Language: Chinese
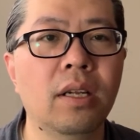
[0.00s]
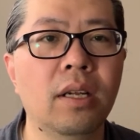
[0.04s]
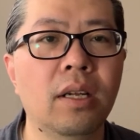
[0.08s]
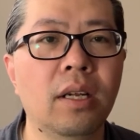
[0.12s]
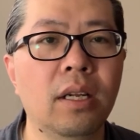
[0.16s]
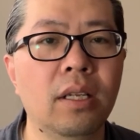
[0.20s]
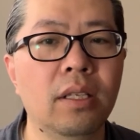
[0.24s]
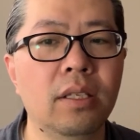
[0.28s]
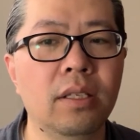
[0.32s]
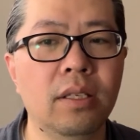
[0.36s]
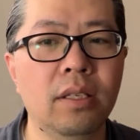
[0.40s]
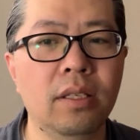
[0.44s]

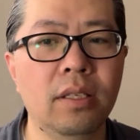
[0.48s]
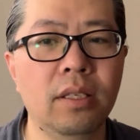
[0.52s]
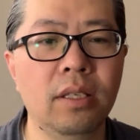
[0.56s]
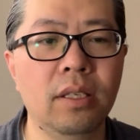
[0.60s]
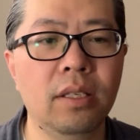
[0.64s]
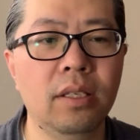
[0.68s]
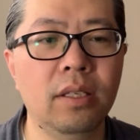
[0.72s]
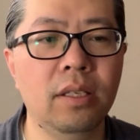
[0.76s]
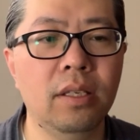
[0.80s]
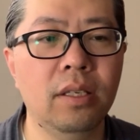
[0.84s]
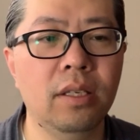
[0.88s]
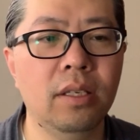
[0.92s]
啊，你
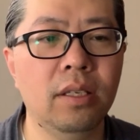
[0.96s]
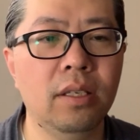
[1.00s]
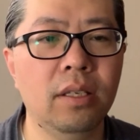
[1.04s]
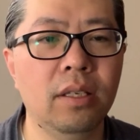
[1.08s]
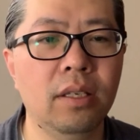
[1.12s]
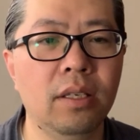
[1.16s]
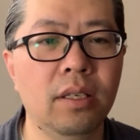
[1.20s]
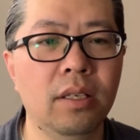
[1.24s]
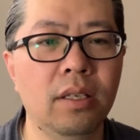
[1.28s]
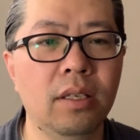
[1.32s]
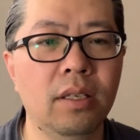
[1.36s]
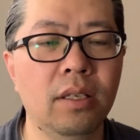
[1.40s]
你你
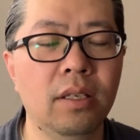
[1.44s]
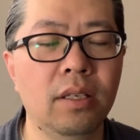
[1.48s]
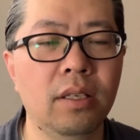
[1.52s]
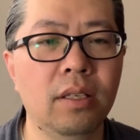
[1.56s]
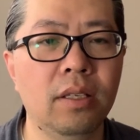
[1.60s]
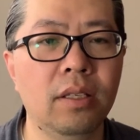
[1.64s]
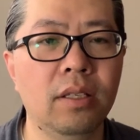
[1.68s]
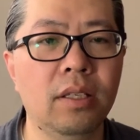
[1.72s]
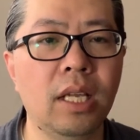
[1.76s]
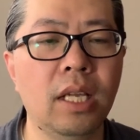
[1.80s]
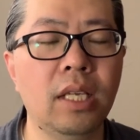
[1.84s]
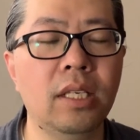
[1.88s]
你
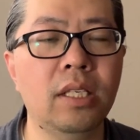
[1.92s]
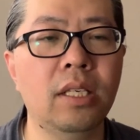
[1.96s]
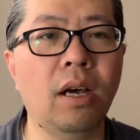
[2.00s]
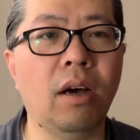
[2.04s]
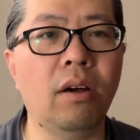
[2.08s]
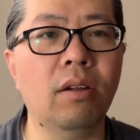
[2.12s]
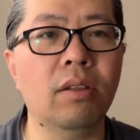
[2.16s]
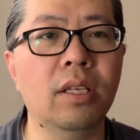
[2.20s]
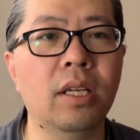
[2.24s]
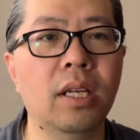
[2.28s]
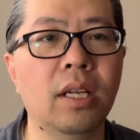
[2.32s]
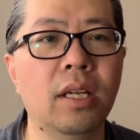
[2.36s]
你再
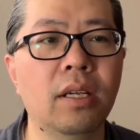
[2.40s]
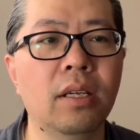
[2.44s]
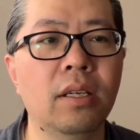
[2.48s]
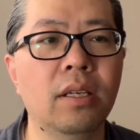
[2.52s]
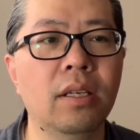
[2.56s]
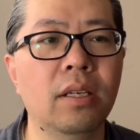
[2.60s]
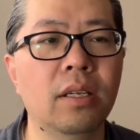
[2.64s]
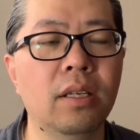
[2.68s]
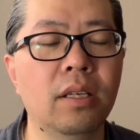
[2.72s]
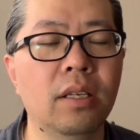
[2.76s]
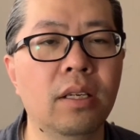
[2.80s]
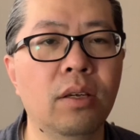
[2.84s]
小的这
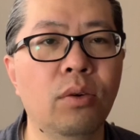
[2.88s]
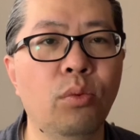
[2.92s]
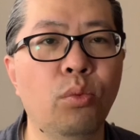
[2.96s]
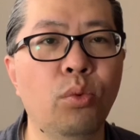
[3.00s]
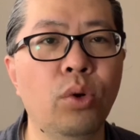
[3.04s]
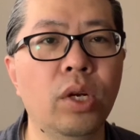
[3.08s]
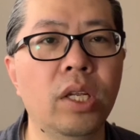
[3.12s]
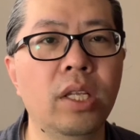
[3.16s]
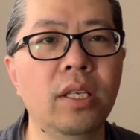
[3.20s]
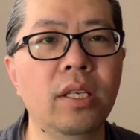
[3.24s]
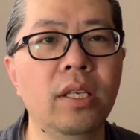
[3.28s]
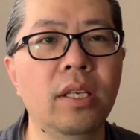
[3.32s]
个无
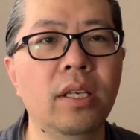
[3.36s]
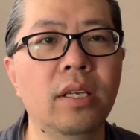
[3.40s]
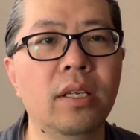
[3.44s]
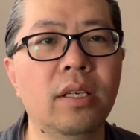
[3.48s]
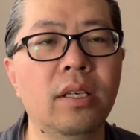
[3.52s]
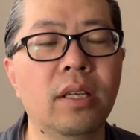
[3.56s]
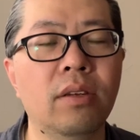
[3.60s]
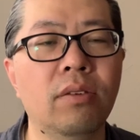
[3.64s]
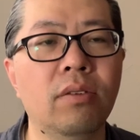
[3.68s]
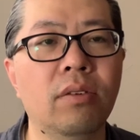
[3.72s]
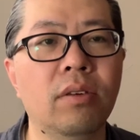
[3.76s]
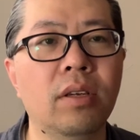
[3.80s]
人机
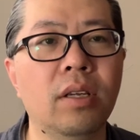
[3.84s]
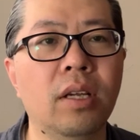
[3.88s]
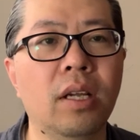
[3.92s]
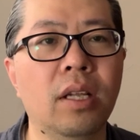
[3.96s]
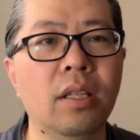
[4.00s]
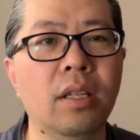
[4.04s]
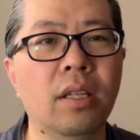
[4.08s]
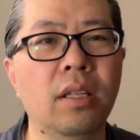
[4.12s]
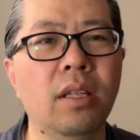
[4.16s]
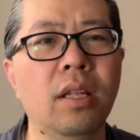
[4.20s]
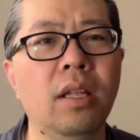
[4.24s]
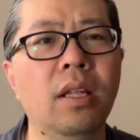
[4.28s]
这种啊，
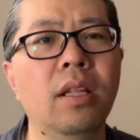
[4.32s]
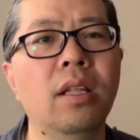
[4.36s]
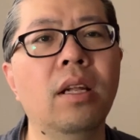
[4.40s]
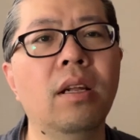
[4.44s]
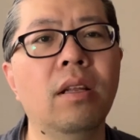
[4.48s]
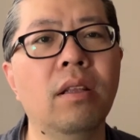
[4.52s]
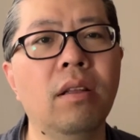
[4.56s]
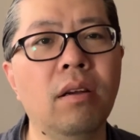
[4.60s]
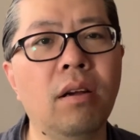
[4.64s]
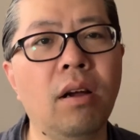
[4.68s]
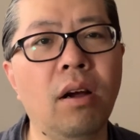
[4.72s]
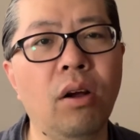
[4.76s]
那它那
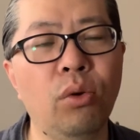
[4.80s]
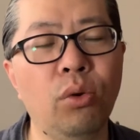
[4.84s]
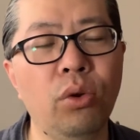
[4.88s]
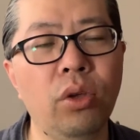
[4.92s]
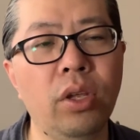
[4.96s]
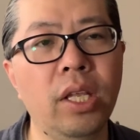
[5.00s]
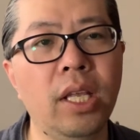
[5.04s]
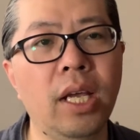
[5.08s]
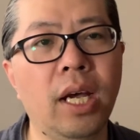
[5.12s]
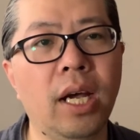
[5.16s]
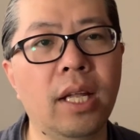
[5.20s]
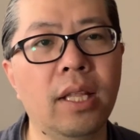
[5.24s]
它靠螺
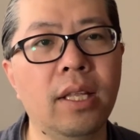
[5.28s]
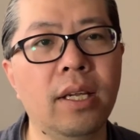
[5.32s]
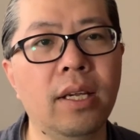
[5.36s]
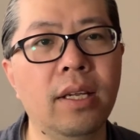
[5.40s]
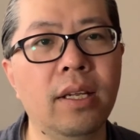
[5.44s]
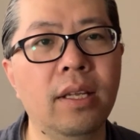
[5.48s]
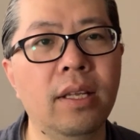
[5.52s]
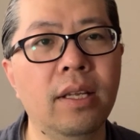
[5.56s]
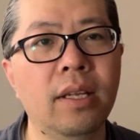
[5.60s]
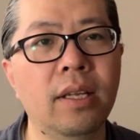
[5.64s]
旋桨的呀，